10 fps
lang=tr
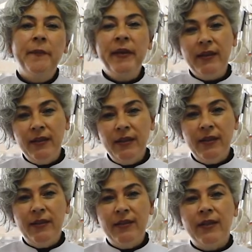yemekleri
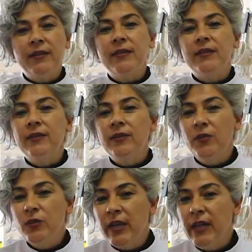kadar
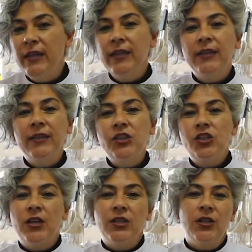özellikle kış
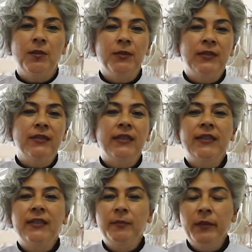akşamlarında
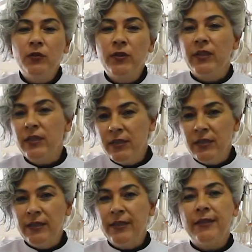yenilmek üzere
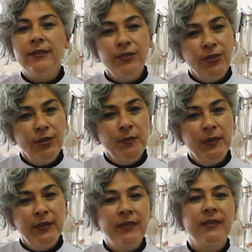hazırlanan
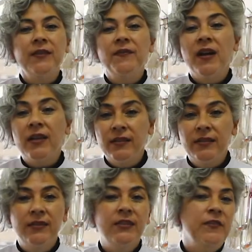atıştırmalıkları da
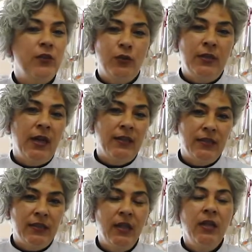farklıdır ve
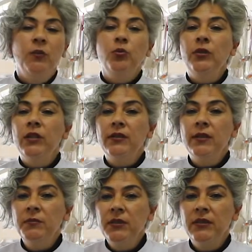özeldir.
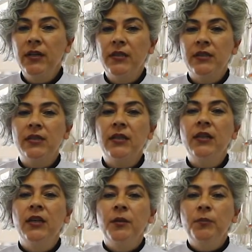Bunlardan bir tanesi
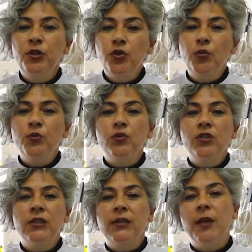birçoğumuzun
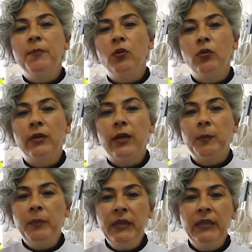çitlenbik
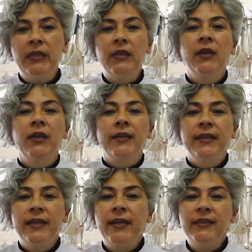olarak bildiği,
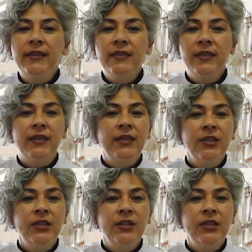yerelde ise